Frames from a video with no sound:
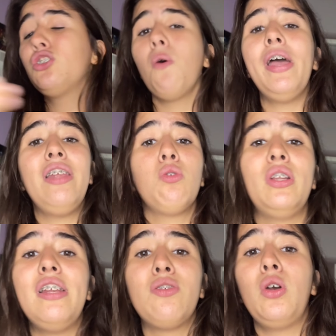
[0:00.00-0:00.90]
zoa eles
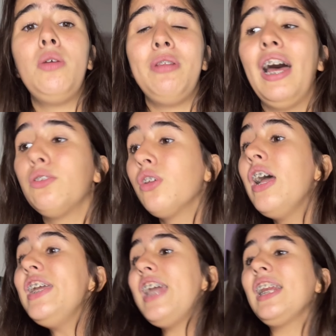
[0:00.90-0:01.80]
quando eles são eliminados,
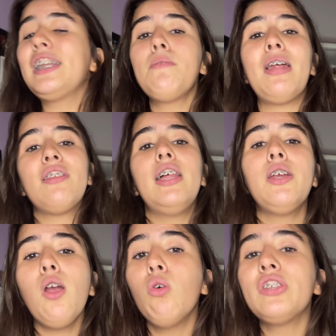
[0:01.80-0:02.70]
e ainda tem brasileiro
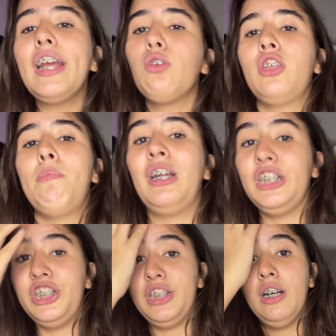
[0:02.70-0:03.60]
que consegue torcer pra
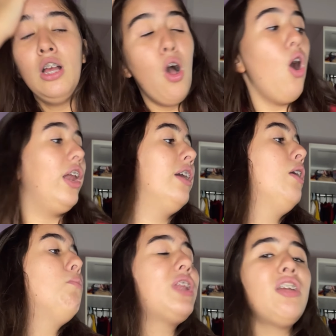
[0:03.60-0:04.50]
Argentina. Olha,
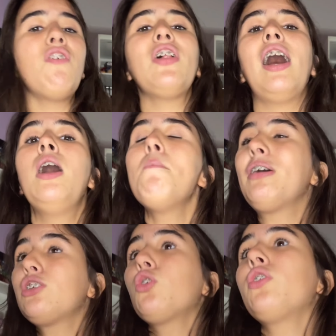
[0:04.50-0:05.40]
muita gente vai falar,
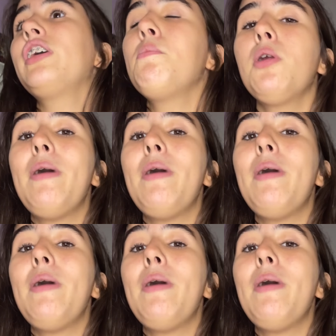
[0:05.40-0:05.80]
mas eu tô torcendo pro